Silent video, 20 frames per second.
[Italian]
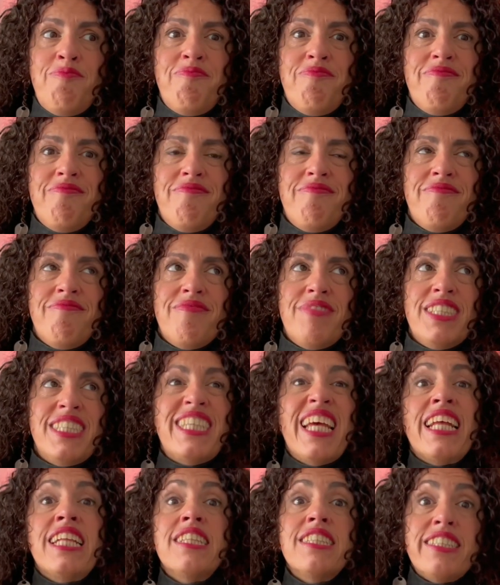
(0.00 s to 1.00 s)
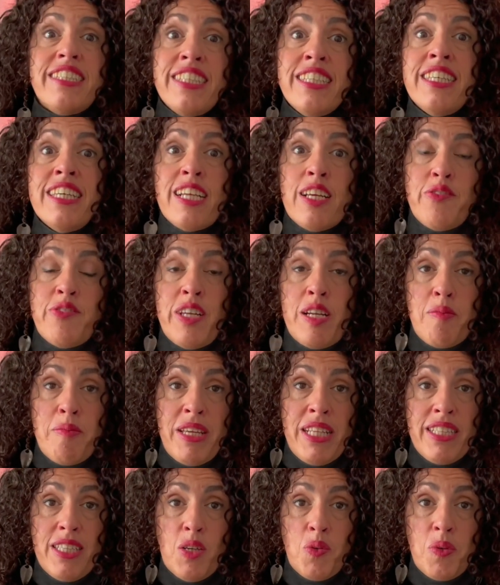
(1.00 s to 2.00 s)
mm, sentire
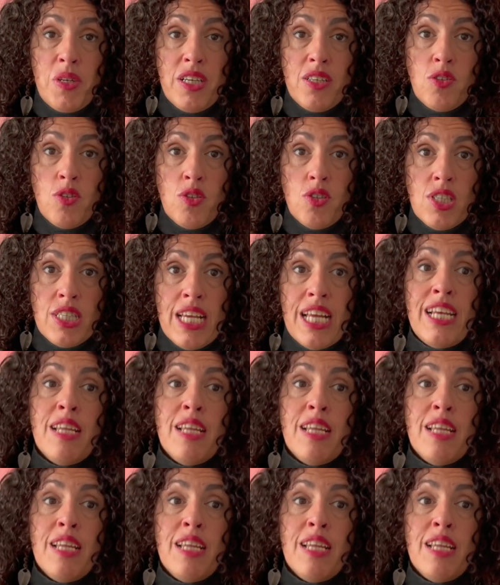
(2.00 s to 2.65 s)
veramente quella cosa.